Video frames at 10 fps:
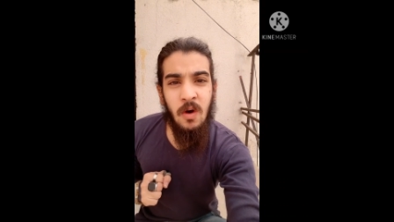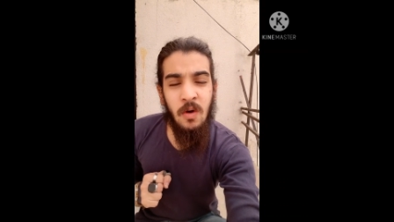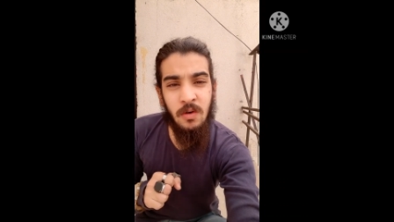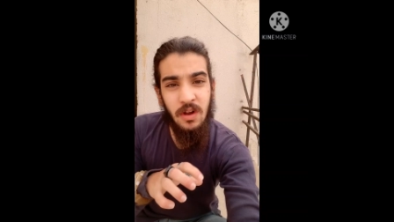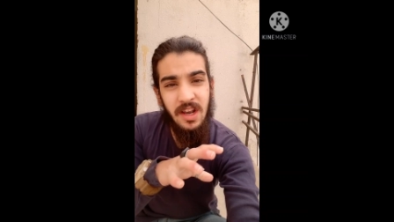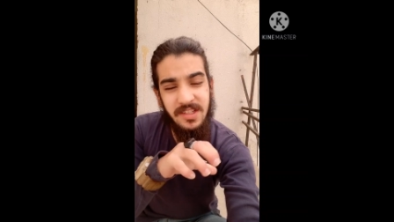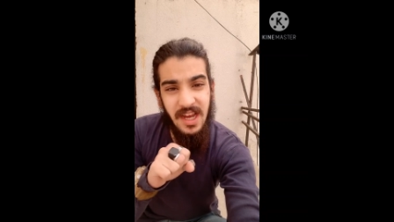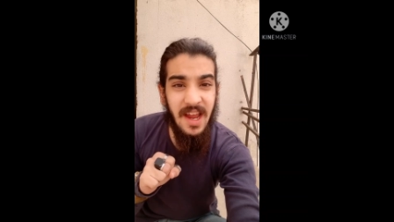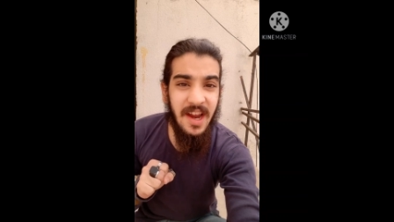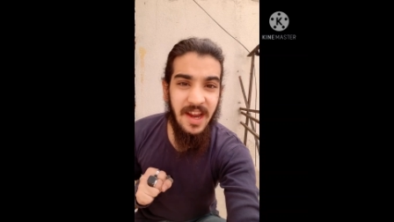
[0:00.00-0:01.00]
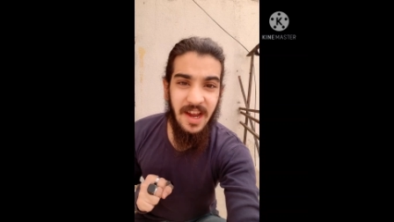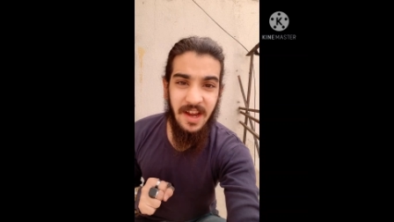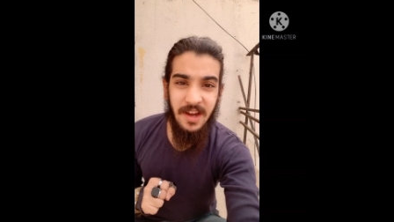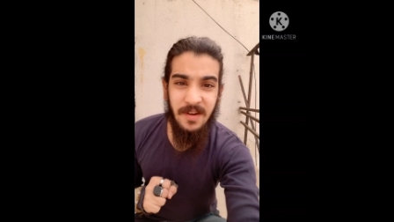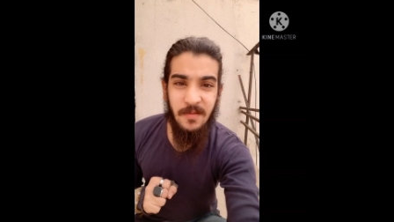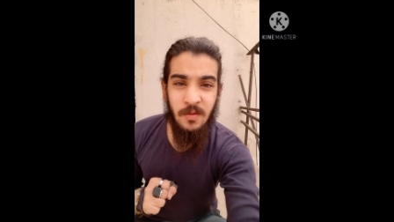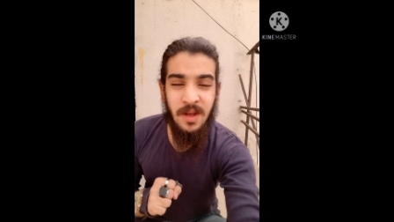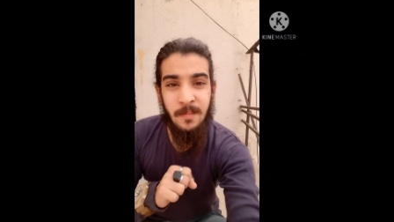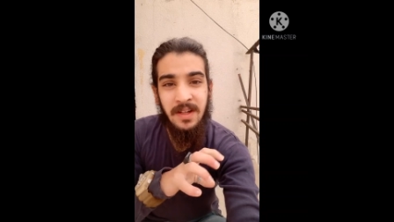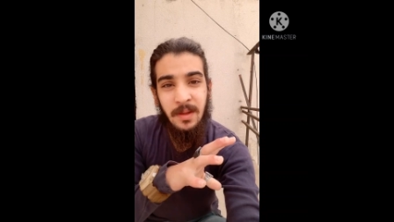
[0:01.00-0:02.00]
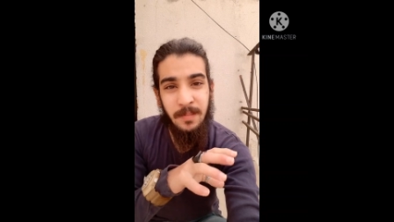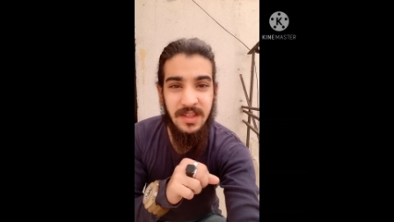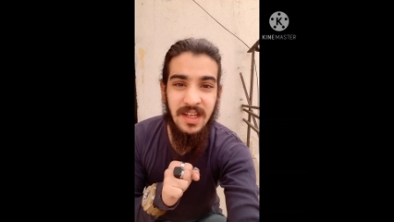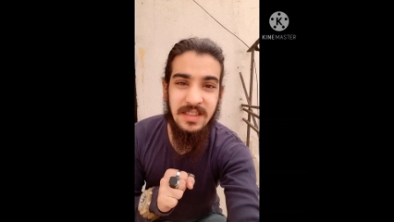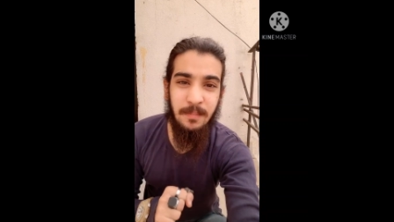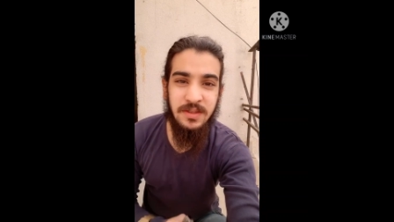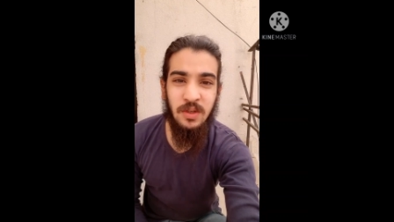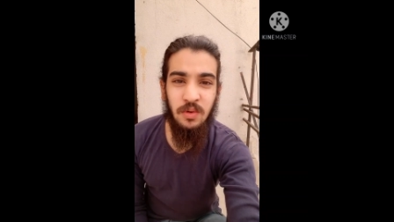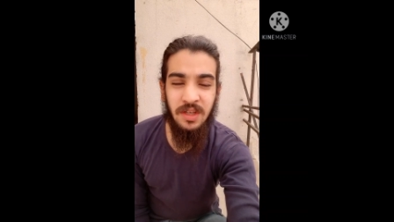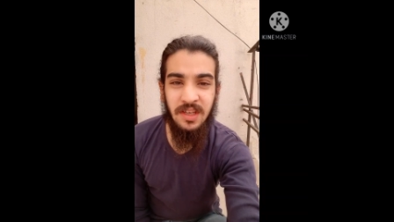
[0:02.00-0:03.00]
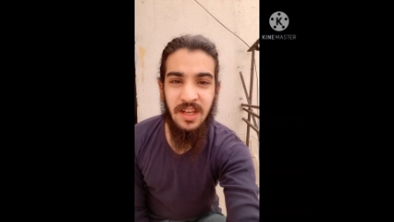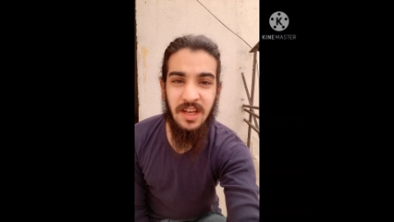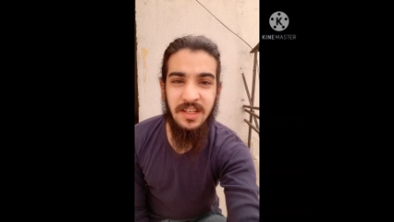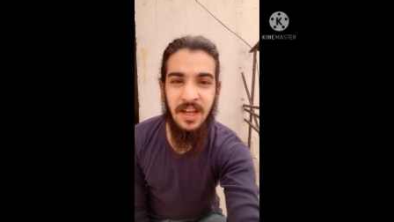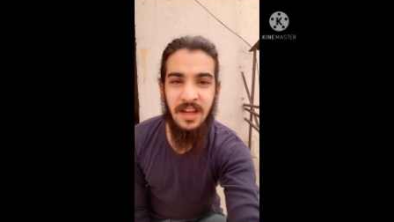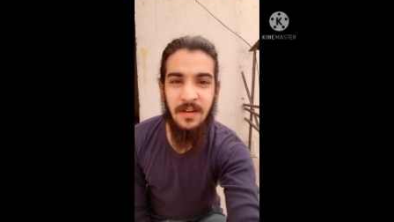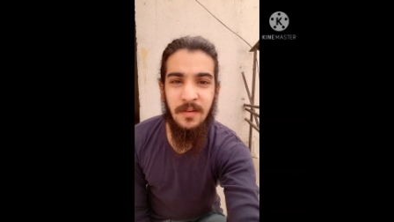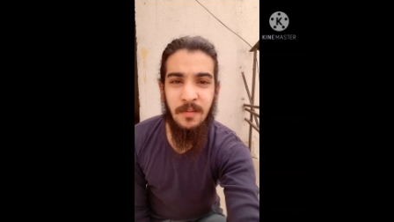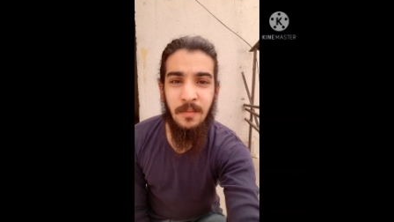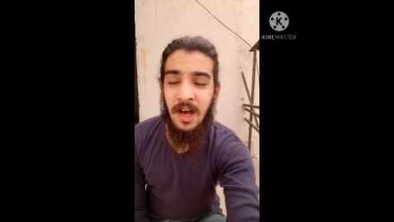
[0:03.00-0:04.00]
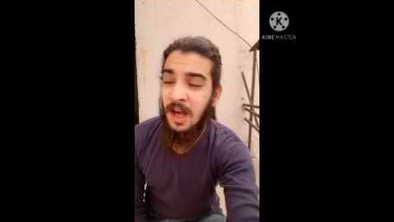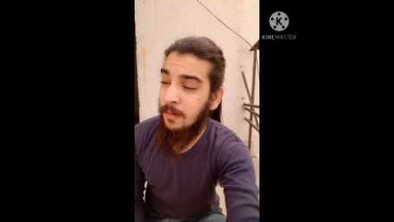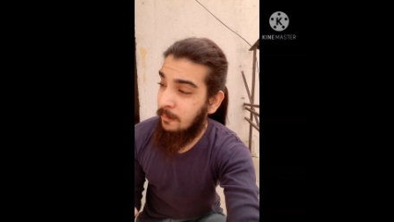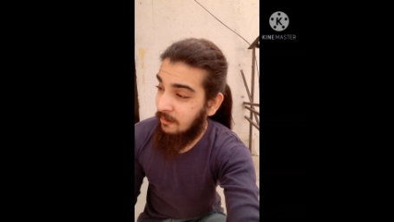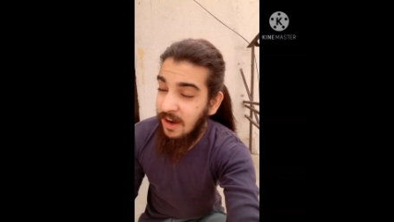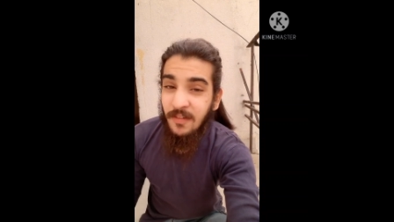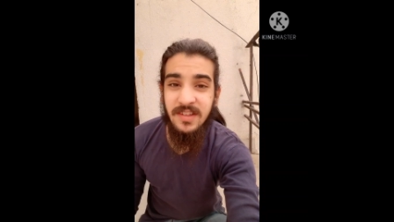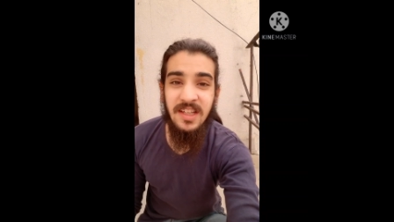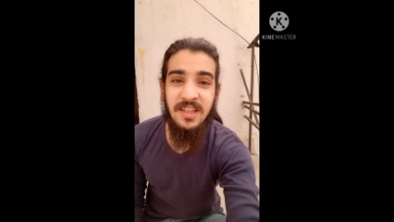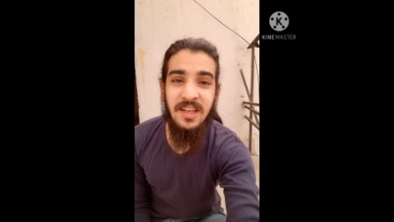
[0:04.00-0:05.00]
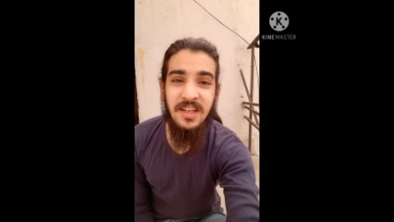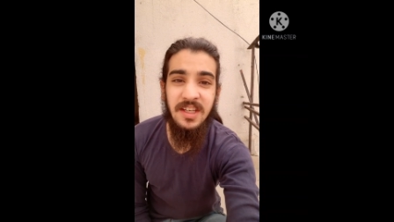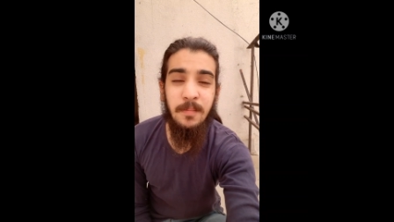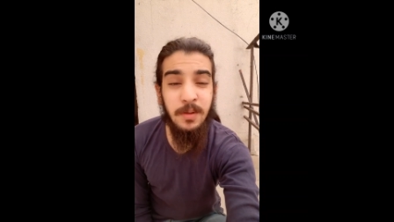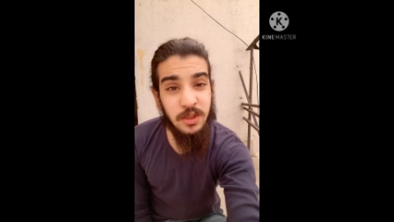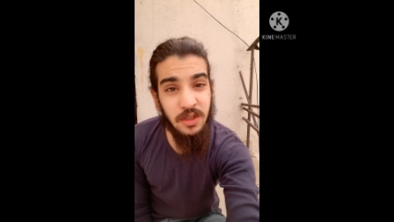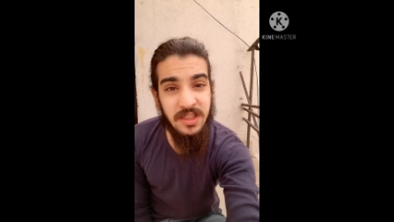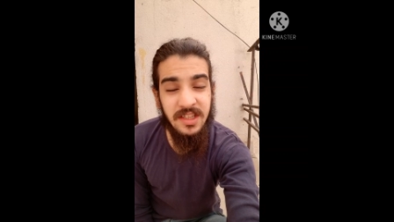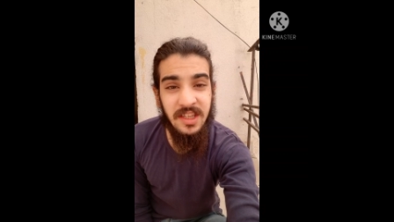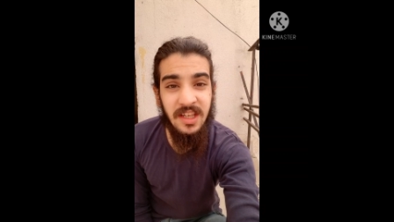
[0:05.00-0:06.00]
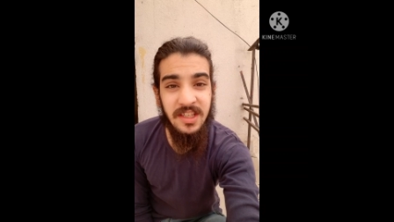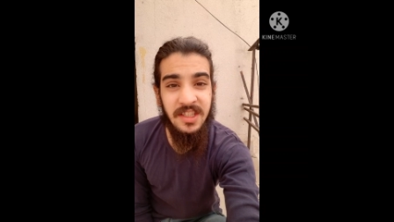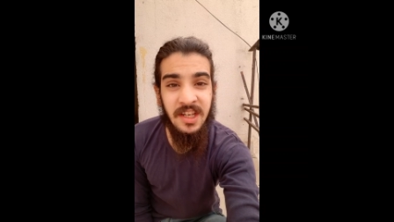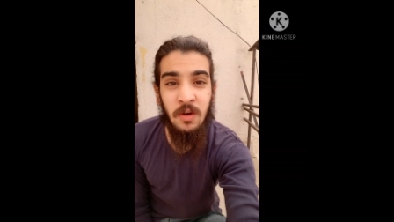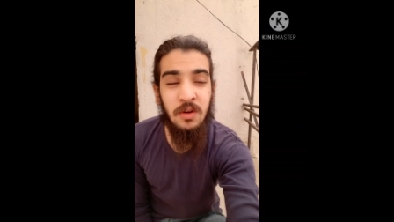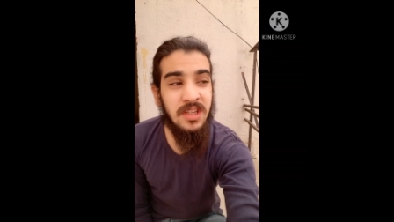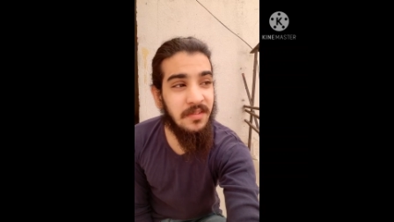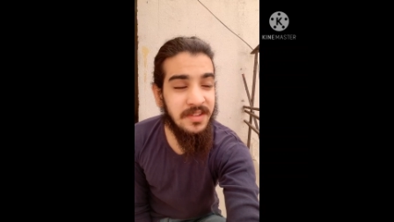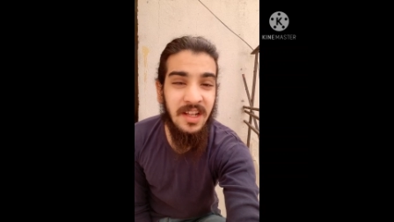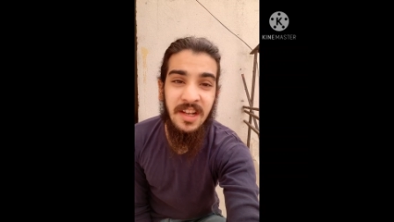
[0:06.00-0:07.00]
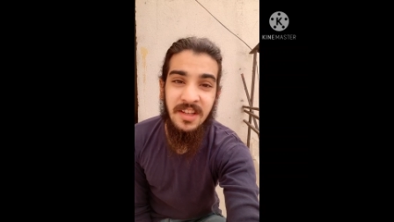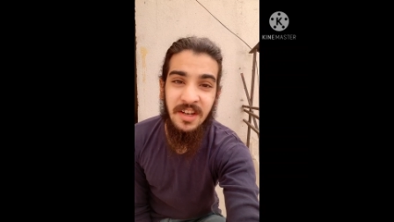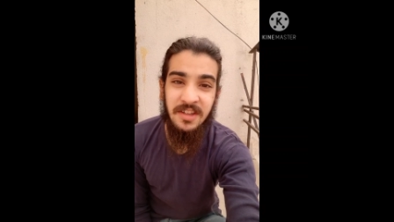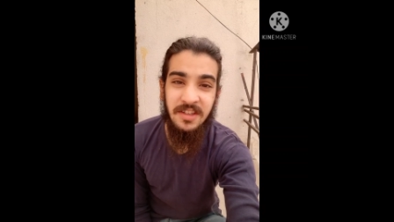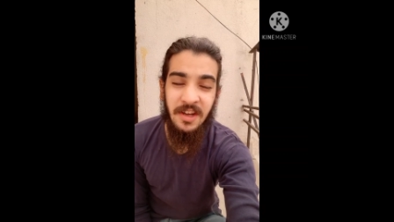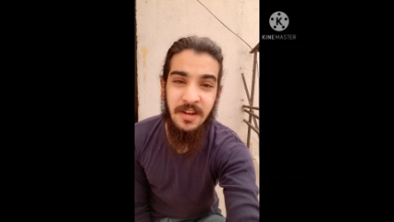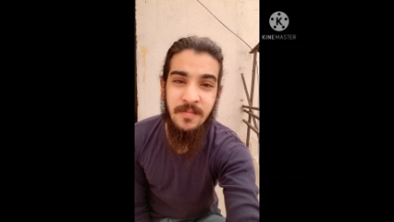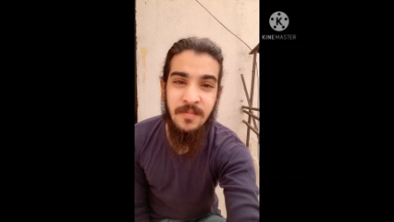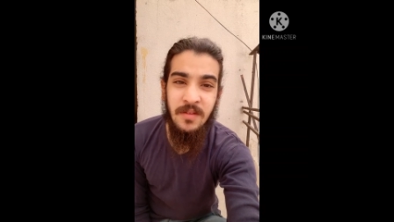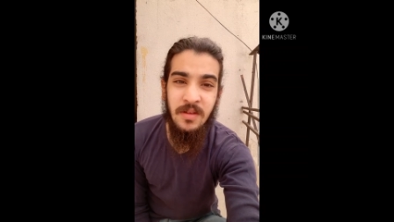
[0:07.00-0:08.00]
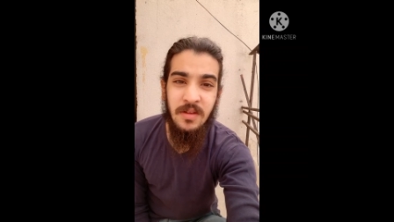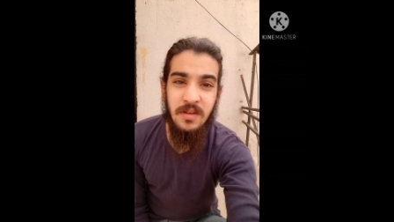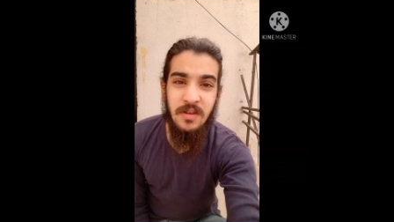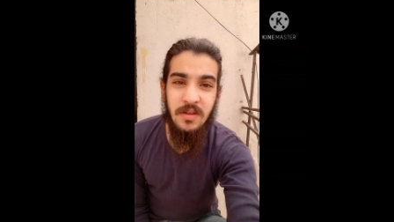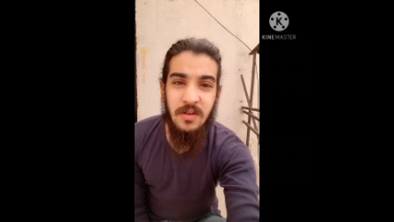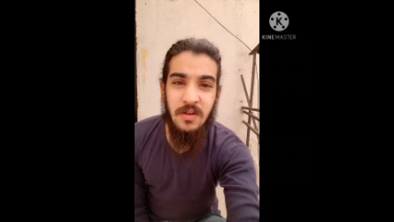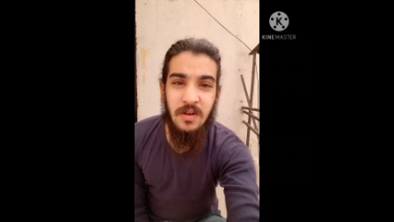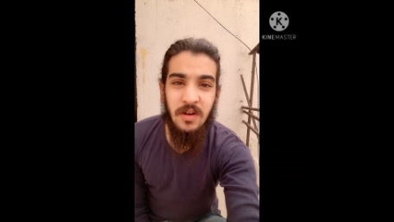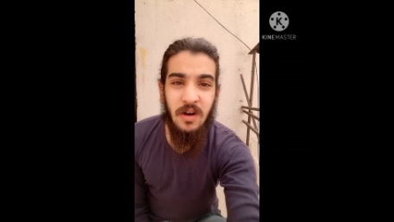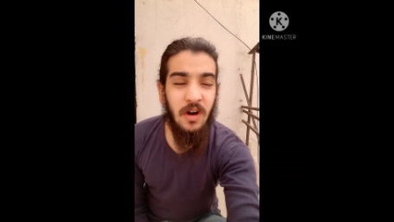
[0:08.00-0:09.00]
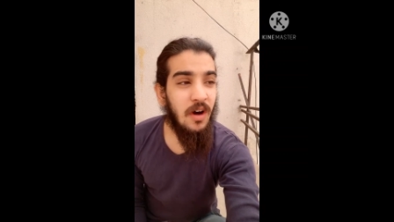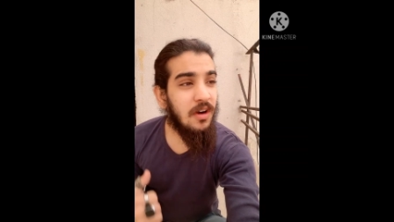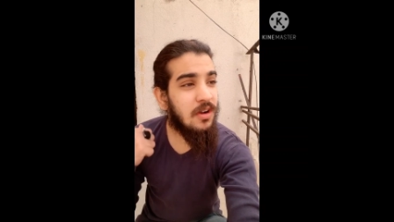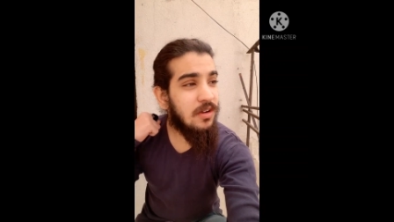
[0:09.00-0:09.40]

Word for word: उनको ले जाया गया है उनके माता पिता के साथ बदसलूकी की गई है वाइफ के साथ की गई है बच्चों के साथ की गई है ना उनको दवाइयाँ ले जाने दी है और